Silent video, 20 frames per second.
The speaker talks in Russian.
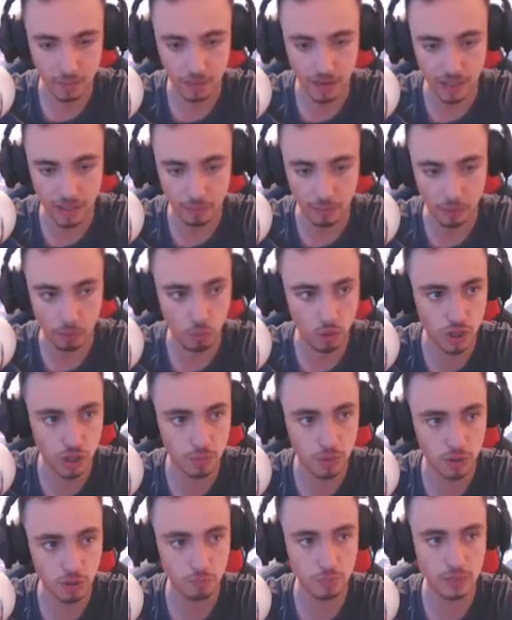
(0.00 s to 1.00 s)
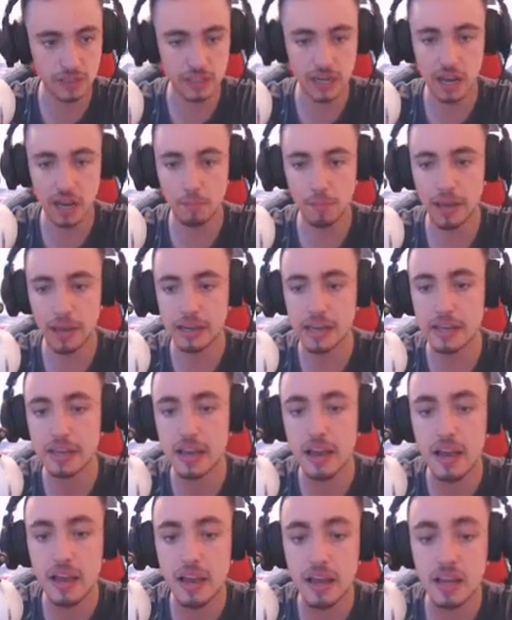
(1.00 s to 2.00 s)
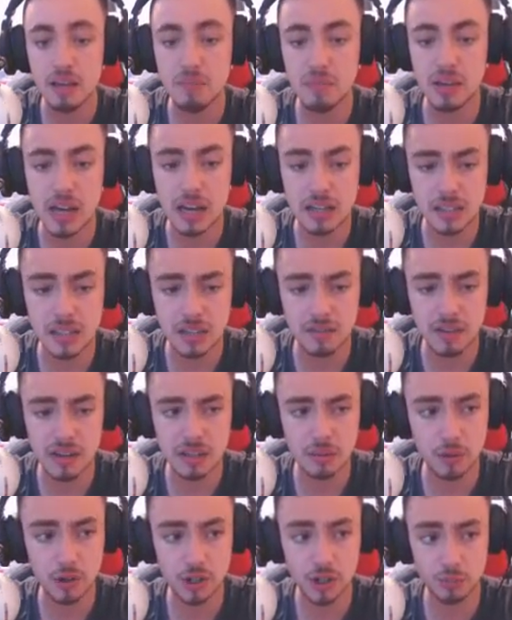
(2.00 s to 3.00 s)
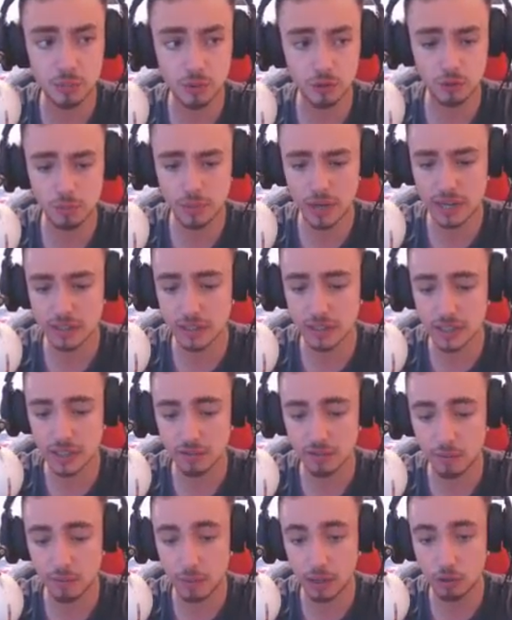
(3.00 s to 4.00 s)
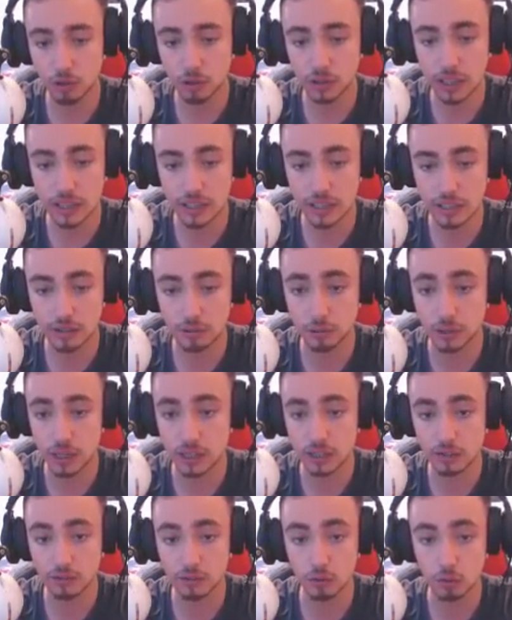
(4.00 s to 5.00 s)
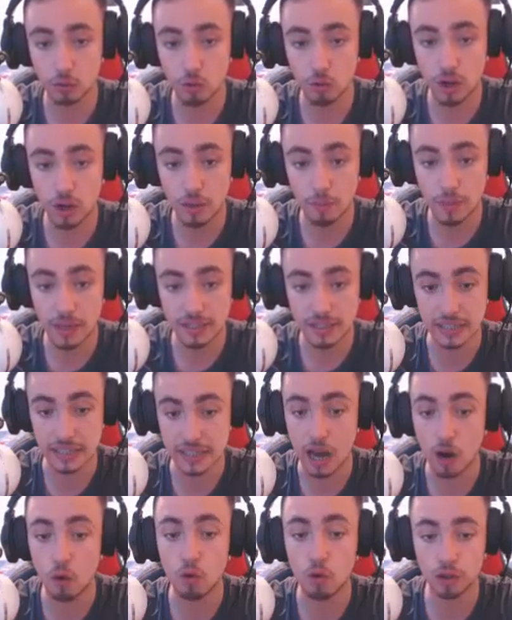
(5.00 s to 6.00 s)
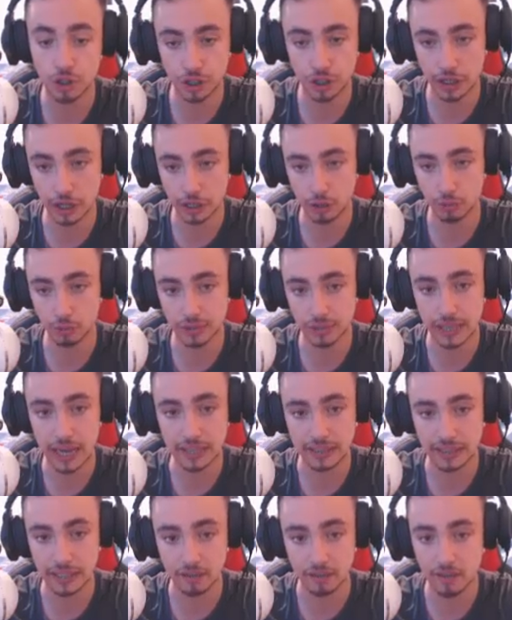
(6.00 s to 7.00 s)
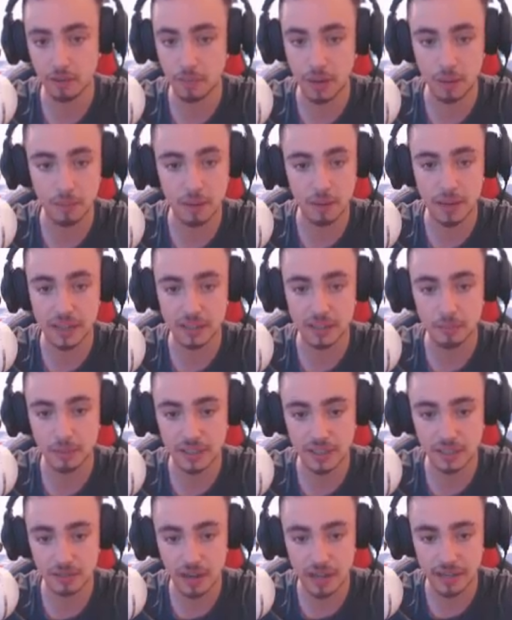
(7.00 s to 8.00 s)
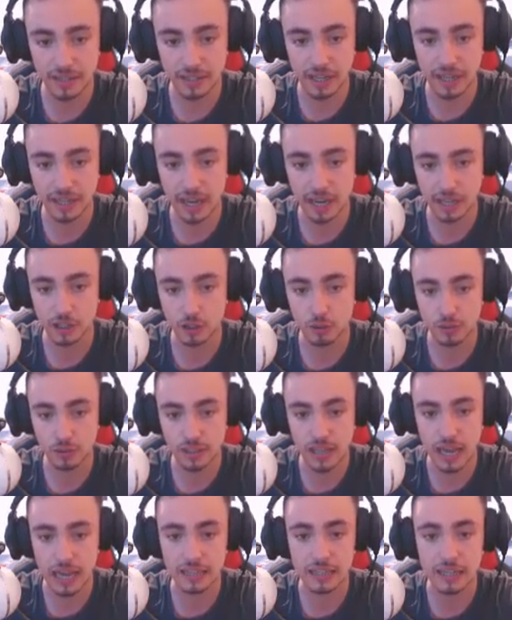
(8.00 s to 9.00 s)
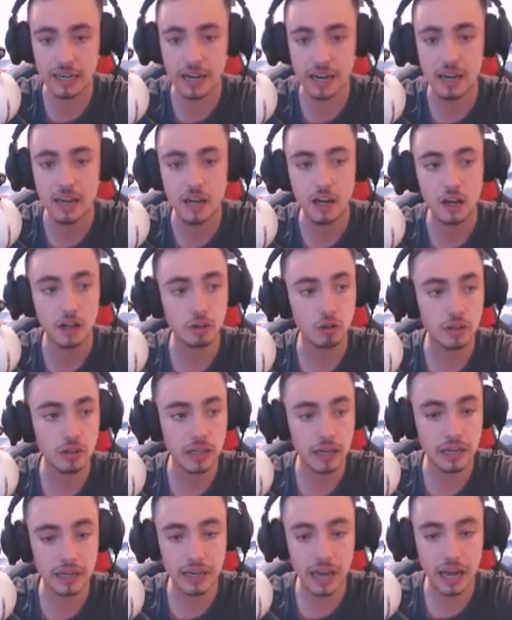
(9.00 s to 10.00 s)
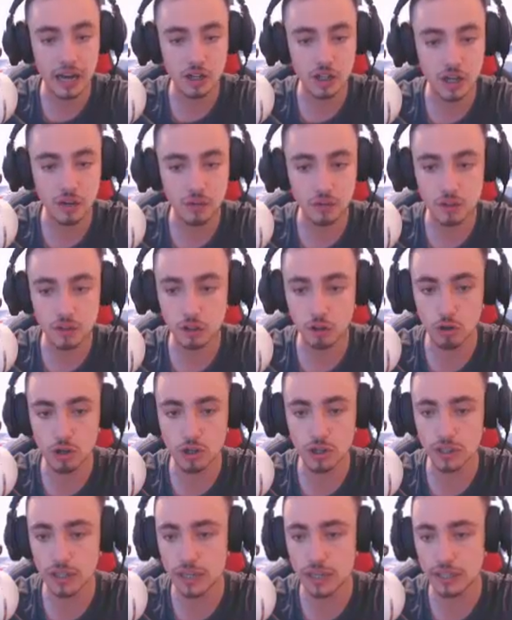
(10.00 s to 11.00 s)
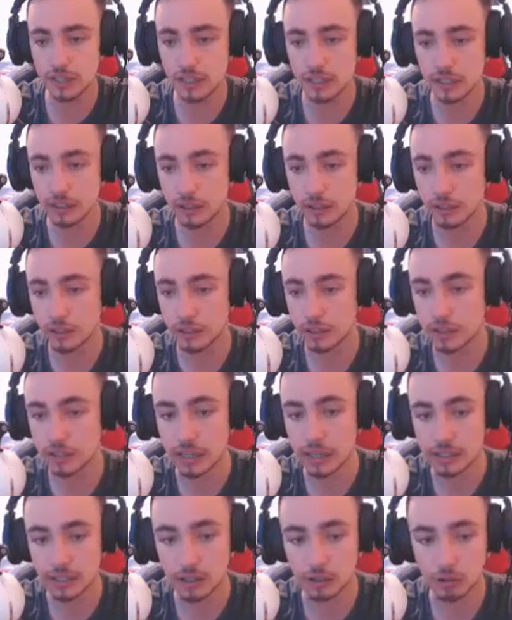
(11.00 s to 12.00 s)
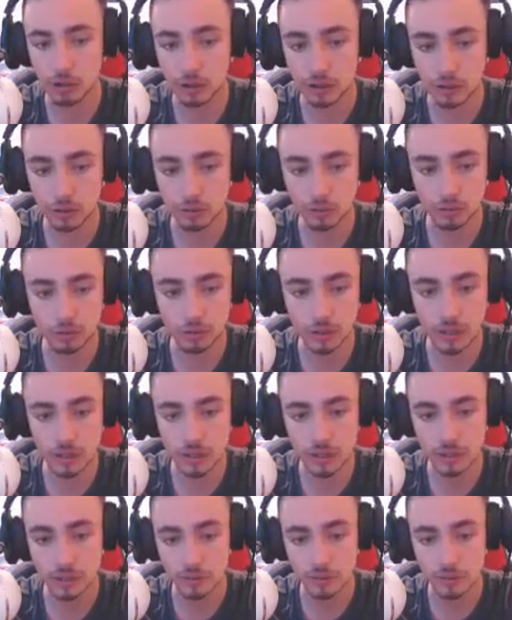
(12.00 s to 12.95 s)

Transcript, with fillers: Давайте покушаем, чтобы быстрее бегать. И мне кажется, наверное, можно будет убираться с этого болота и идти куда-то в другое место. Я очень хочу Сайтера. Вы прям, ребят, не представляете, как я хочу Сайтера. Только как же его сложно найти? Кстати, кто это тут у нас?